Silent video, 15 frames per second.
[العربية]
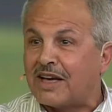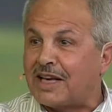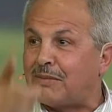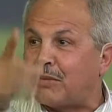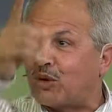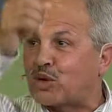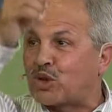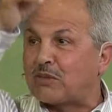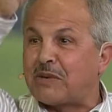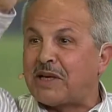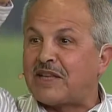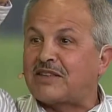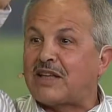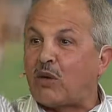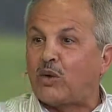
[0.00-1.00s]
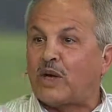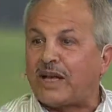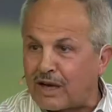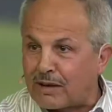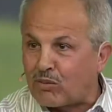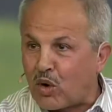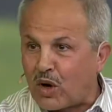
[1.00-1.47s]
اللي موجود من الدوله الى
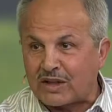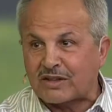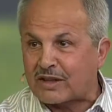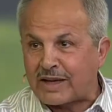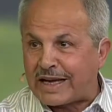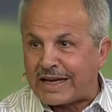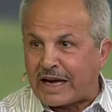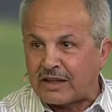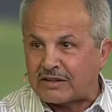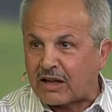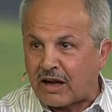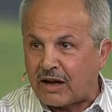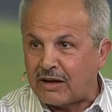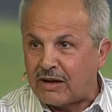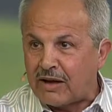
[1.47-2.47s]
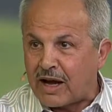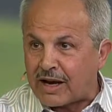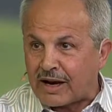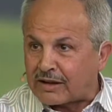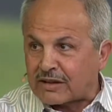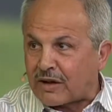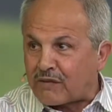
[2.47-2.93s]
المواطن اي خطا هي
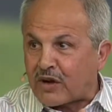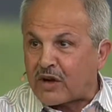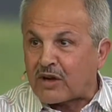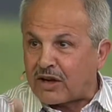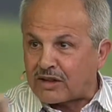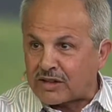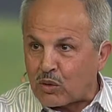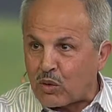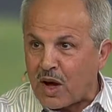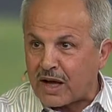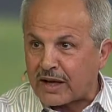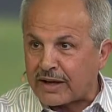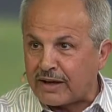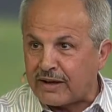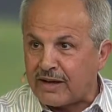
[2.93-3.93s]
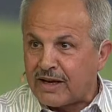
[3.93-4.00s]
خطأ في قراءة الواقع